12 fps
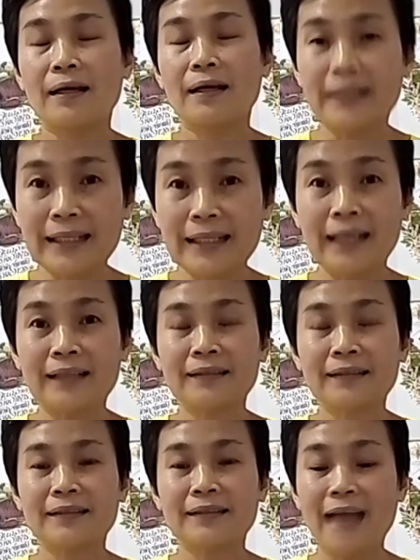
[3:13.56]
อ่าลิตเย็น
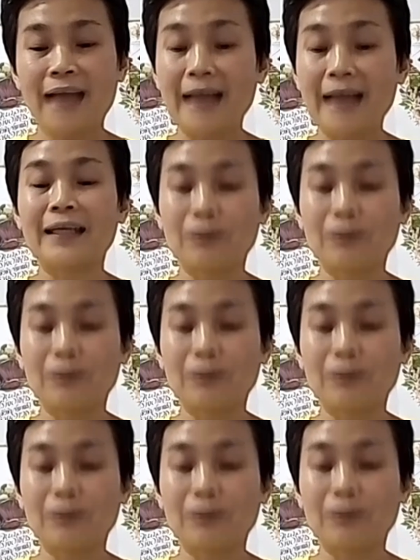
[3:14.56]
ทานเอง
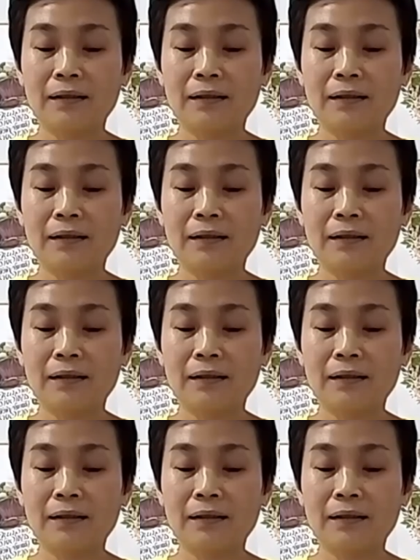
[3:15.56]
ด้วย